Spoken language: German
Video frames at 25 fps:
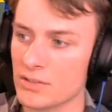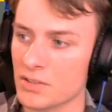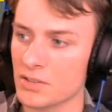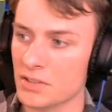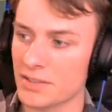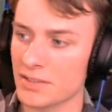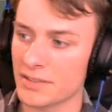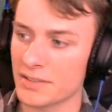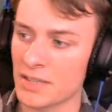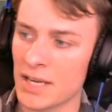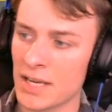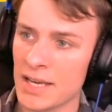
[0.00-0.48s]
in
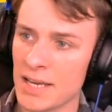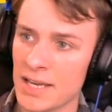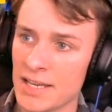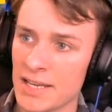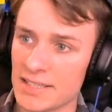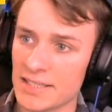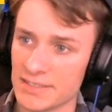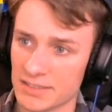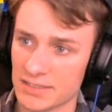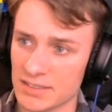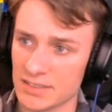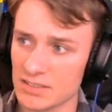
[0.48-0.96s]
den
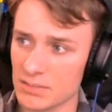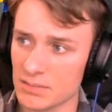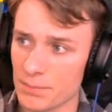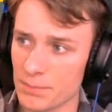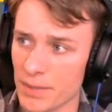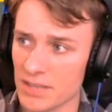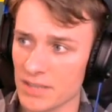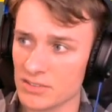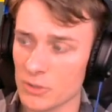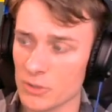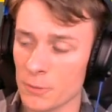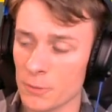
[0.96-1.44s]
Season
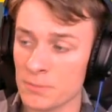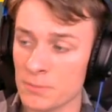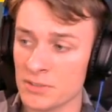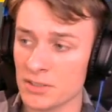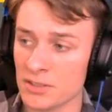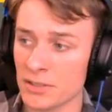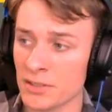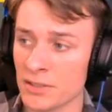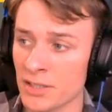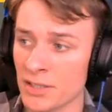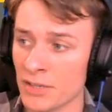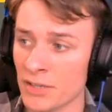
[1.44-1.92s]
Pass, ob
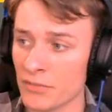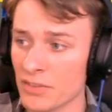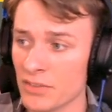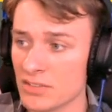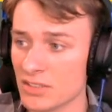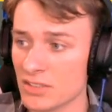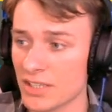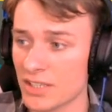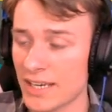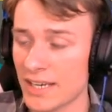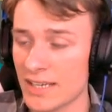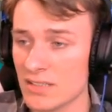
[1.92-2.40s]
sich
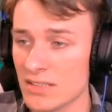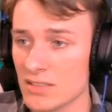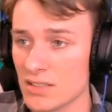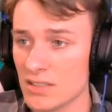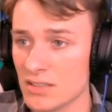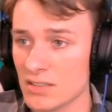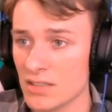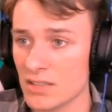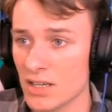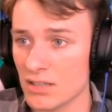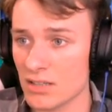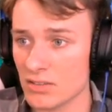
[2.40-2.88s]
irgendetwas
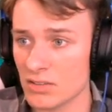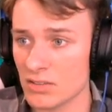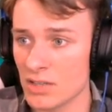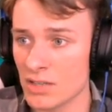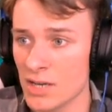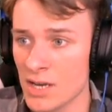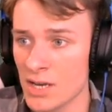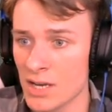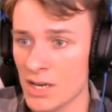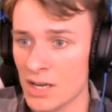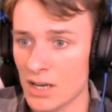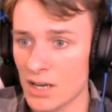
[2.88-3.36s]
geändert hat.
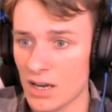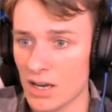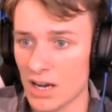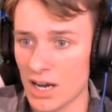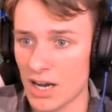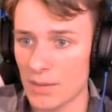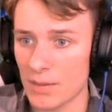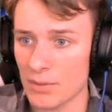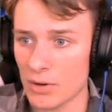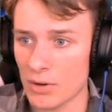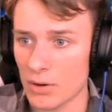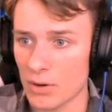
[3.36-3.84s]

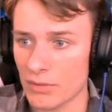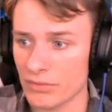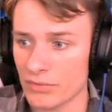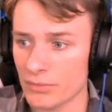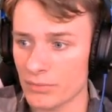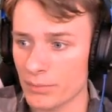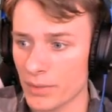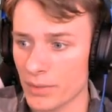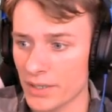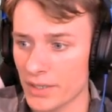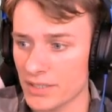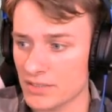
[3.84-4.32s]
Aber
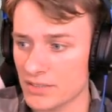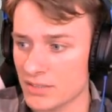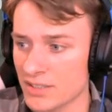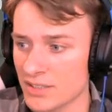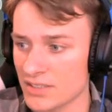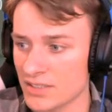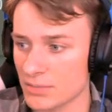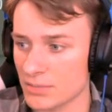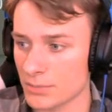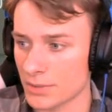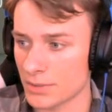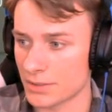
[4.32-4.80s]
offenbar jetzt
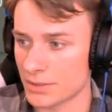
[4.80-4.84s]
erstmal